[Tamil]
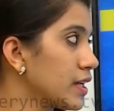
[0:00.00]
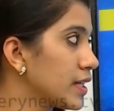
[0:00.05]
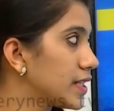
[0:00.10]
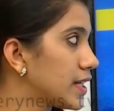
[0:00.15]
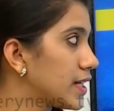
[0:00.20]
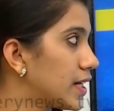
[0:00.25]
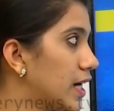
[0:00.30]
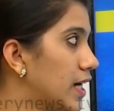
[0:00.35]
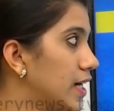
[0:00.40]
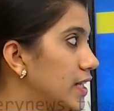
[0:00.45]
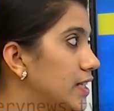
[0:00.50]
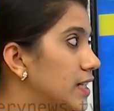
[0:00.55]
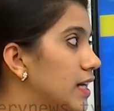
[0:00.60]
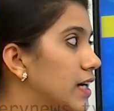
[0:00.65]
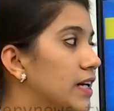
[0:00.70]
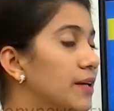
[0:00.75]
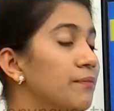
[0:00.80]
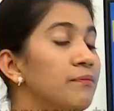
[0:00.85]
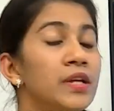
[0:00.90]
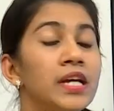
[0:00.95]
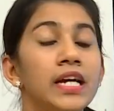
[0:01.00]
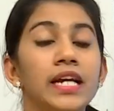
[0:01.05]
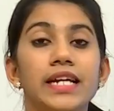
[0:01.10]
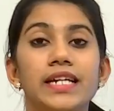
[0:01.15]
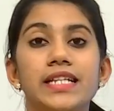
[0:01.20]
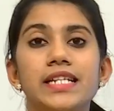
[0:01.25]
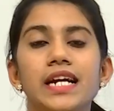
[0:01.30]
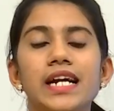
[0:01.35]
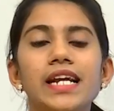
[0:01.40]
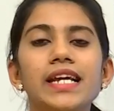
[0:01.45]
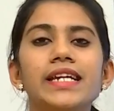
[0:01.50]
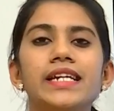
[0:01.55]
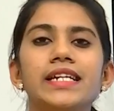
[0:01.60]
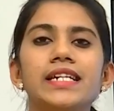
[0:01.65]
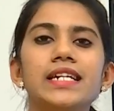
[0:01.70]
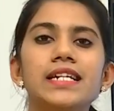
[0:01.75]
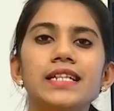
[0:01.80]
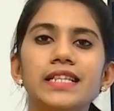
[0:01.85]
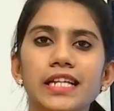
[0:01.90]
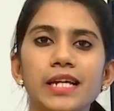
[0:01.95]
இதற்கு அடுத்ததாக இதனால
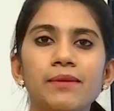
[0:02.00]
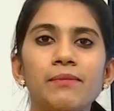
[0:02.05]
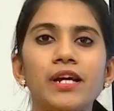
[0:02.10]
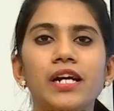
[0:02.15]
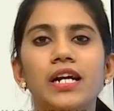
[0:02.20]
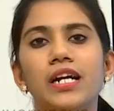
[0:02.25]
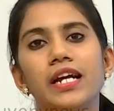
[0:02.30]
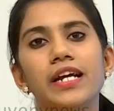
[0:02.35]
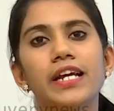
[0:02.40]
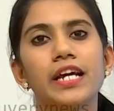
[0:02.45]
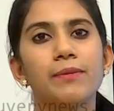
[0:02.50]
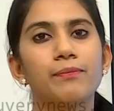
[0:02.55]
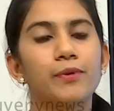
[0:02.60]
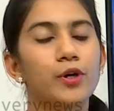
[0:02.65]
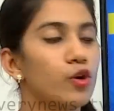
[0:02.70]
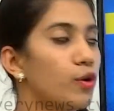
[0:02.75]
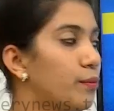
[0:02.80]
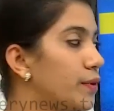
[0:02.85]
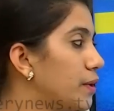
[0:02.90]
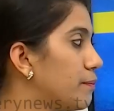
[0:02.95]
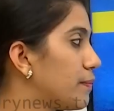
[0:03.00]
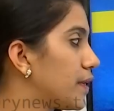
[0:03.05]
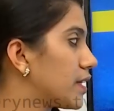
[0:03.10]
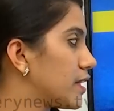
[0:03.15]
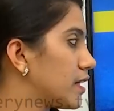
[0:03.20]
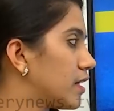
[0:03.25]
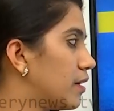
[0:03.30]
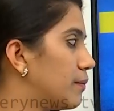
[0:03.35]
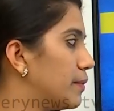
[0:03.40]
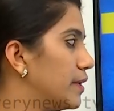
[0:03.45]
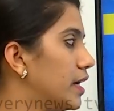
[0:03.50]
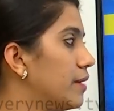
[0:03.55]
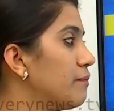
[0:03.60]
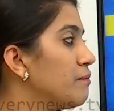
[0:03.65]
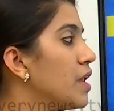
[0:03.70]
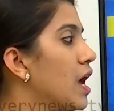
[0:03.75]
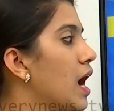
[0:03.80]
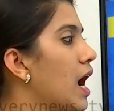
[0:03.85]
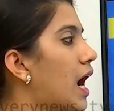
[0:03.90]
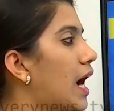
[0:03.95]
என்னென்ன தீமைகள்லாம் ஏற்படும் அப்படின்னு பார்த்தீங்க அப்படின்னா
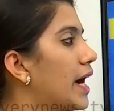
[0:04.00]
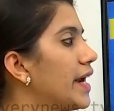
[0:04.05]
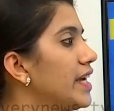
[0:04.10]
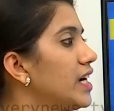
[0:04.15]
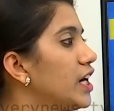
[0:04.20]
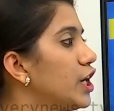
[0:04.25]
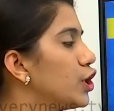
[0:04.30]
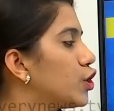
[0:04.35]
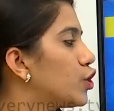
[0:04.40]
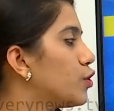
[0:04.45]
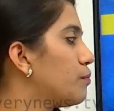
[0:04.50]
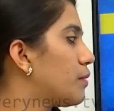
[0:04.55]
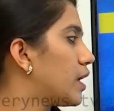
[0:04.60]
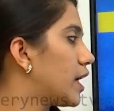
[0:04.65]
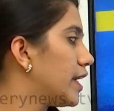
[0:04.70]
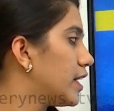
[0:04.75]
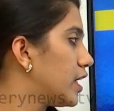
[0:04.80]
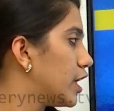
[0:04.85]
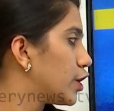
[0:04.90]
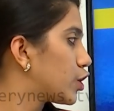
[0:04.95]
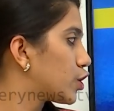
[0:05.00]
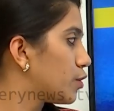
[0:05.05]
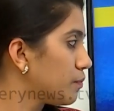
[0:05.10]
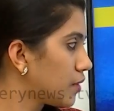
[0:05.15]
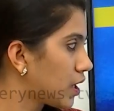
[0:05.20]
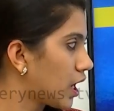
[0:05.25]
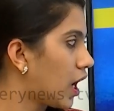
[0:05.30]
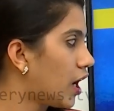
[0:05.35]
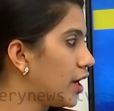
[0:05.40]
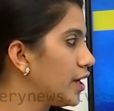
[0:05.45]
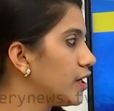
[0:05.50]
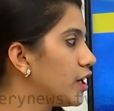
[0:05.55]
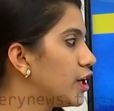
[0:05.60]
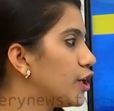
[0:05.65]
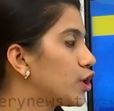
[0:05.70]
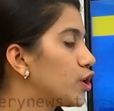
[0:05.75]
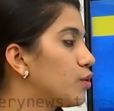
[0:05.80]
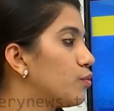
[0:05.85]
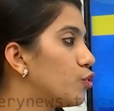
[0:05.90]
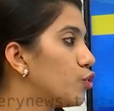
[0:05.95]
அணைகளுக்கும் மலைகளுக்கும்
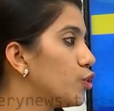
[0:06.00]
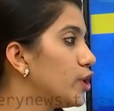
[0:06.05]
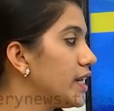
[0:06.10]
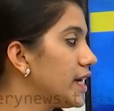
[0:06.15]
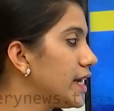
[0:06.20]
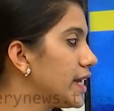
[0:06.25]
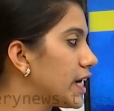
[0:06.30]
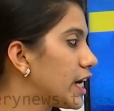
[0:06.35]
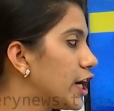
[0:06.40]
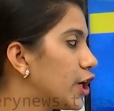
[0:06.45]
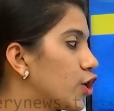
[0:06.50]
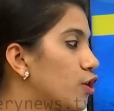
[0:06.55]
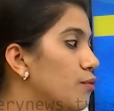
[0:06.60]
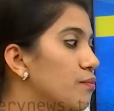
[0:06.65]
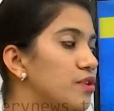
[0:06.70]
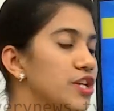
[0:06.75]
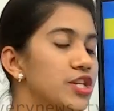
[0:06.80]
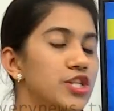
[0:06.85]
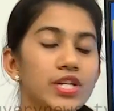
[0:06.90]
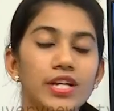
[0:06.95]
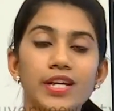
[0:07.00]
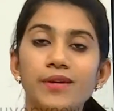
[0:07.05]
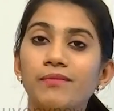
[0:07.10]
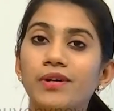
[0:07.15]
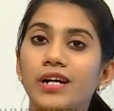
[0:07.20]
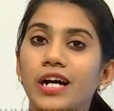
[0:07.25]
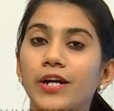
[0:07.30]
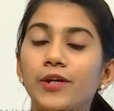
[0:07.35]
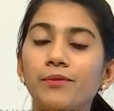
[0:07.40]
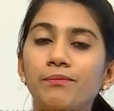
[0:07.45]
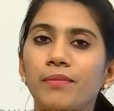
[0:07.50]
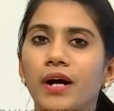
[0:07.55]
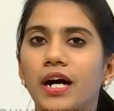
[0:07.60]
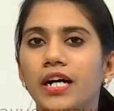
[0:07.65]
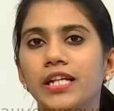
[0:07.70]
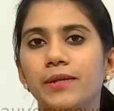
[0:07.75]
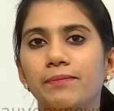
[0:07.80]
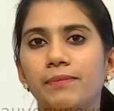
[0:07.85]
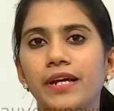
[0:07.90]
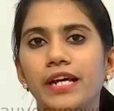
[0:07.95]
காடுகளுக்கும் உயிரினங்களுக்கும் நிச்சயம் கடும்
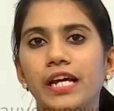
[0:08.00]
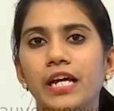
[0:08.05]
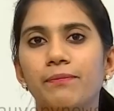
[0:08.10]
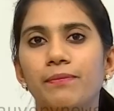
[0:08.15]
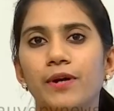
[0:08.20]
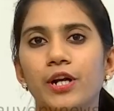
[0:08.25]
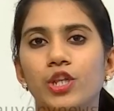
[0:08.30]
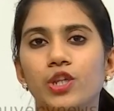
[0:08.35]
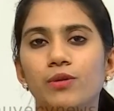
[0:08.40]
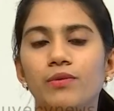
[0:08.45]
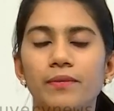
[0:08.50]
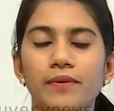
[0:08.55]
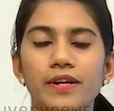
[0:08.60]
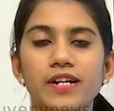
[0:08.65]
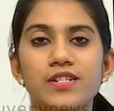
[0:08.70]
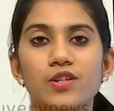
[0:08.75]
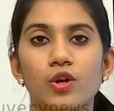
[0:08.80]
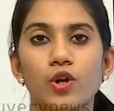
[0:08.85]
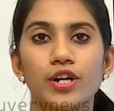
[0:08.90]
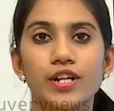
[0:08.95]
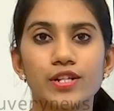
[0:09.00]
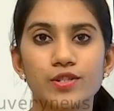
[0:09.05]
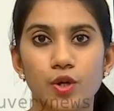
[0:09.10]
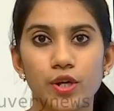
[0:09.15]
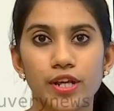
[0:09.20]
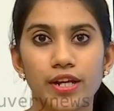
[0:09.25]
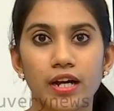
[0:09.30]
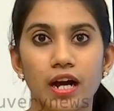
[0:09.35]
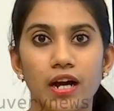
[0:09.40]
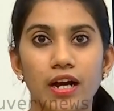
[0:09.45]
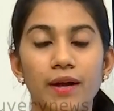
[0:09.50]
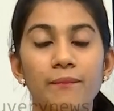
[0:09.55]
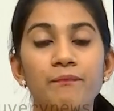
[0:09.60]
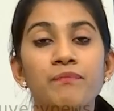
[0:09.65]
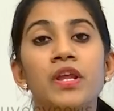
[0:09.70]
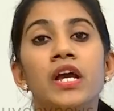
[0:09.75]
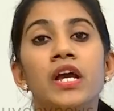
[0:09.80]
பாதிப்பை ஏற்படுத்தும் அப்படின்னு சொல்லிட்டு சொல்லியிருக்காங்க